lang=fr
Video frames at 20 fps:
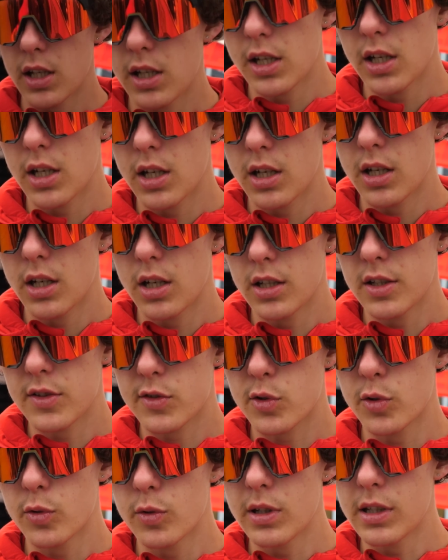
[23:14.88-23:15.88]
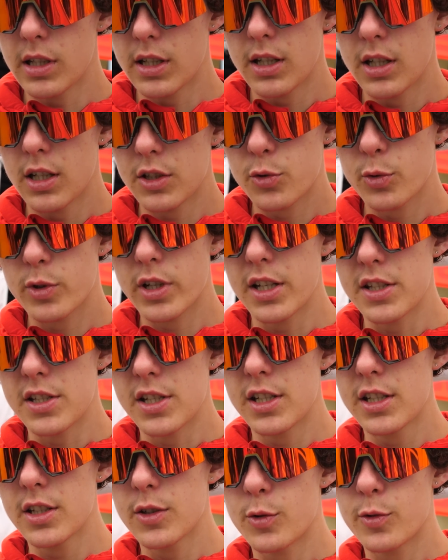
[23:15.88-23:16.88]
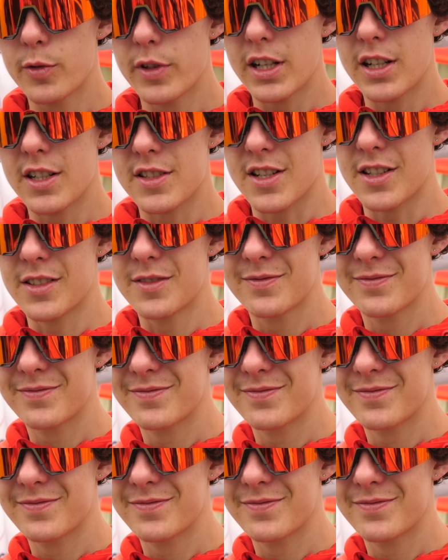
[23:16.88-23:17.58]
Et est-ce qu'on va tout gagner On verra ça.